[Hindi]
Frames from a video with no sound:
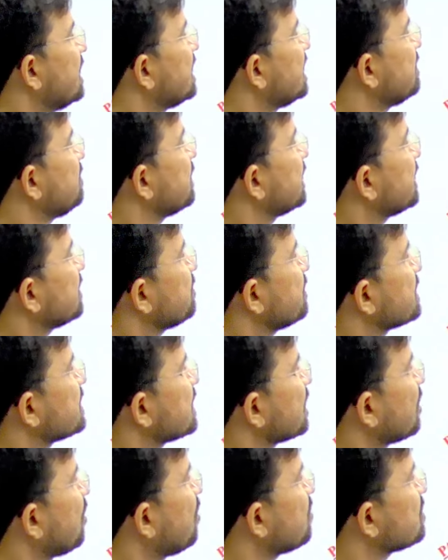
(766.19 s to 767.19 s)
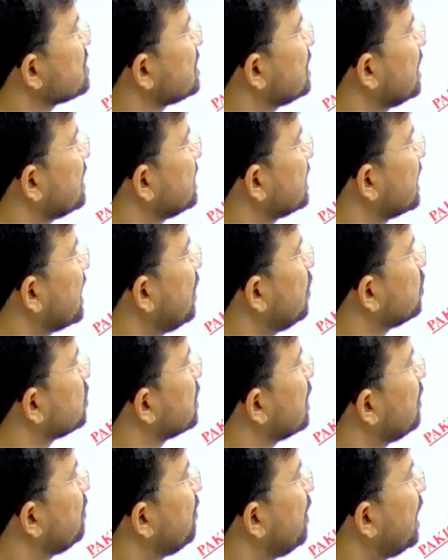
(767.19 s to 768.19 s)
निम्नलिखित में से कौन सी नदी का
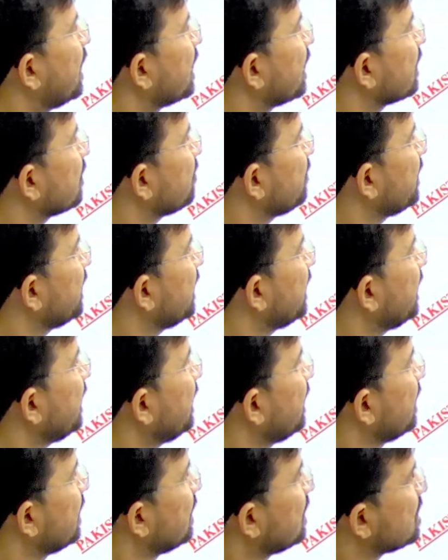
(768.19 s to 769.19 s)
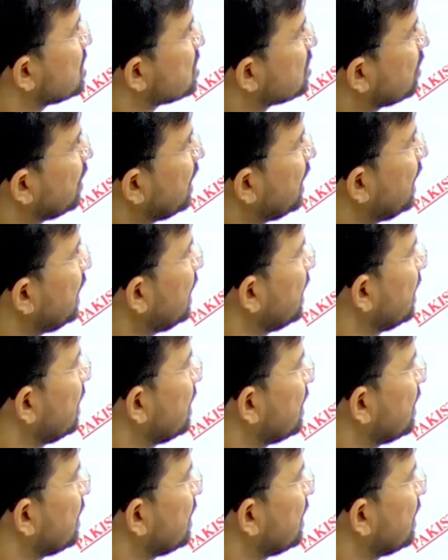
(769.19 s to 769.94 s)
उद्गम भारत में जो है